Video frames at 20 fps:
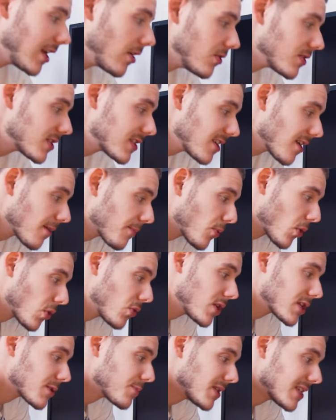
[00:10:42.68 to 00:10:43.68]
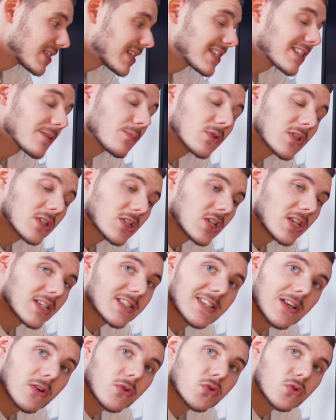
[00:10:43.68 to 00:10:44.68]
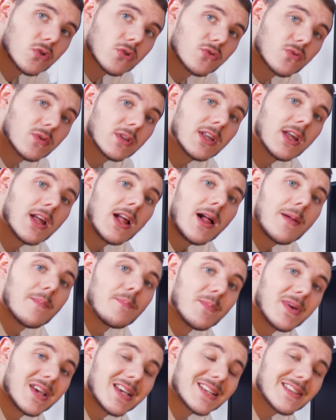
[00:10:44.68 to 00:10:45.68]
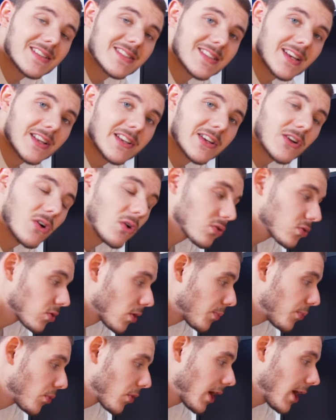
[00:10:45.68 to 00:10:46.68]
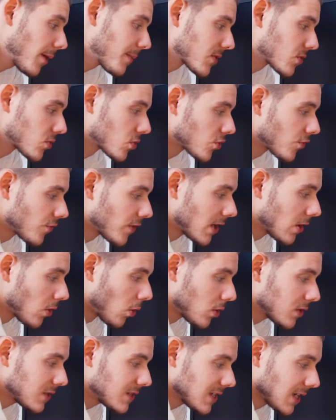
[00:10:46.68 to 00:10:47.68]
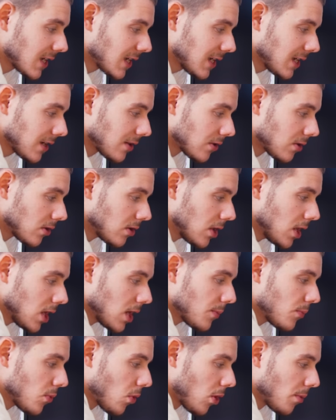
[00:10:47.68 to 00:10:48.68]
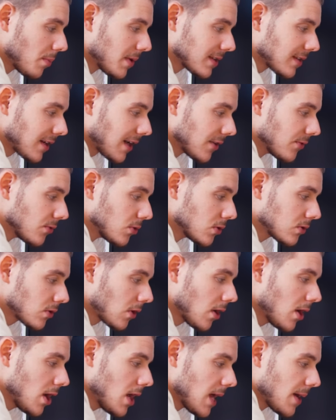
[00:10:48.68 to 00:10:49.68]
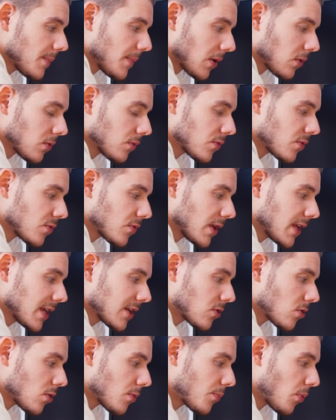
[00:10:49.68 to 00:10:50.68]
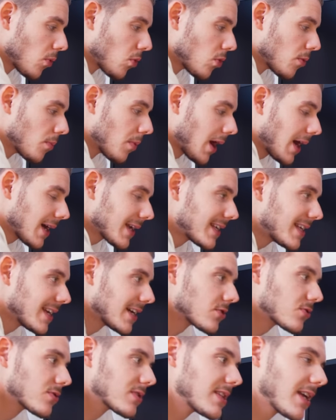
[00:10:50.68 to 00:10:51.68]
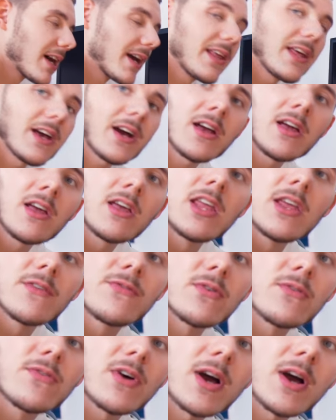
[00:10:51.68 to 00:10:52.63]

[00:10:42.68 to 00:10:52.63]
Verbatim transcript: il a aussi un port USB-C, c'est pour ça que je l'installe aujourd'hui, mais c'est un écran temporaire parce que je vais le retirer euh, pour en mettre un autre. Par contre, vous voyez que pour le bras qui est juste derrière, il faut